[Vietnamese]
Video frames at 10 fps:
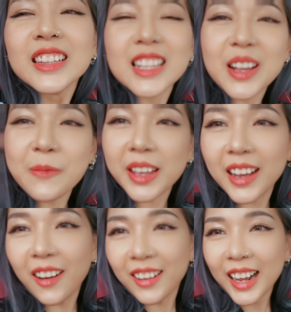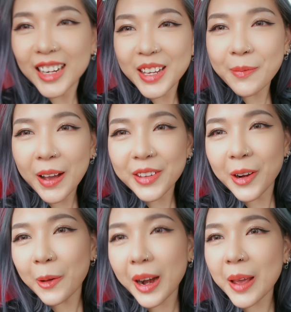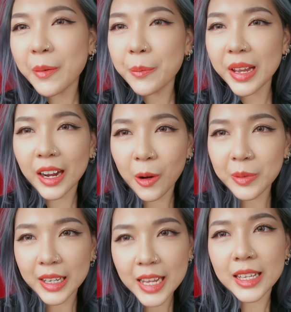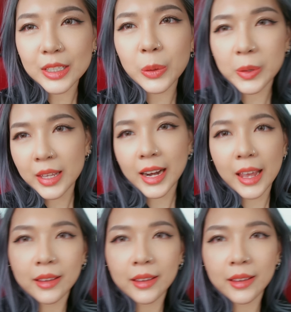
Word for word: tại sao mình ở Cali bao nhiêu lâu nay mà mình không được đi những chỗ như thế này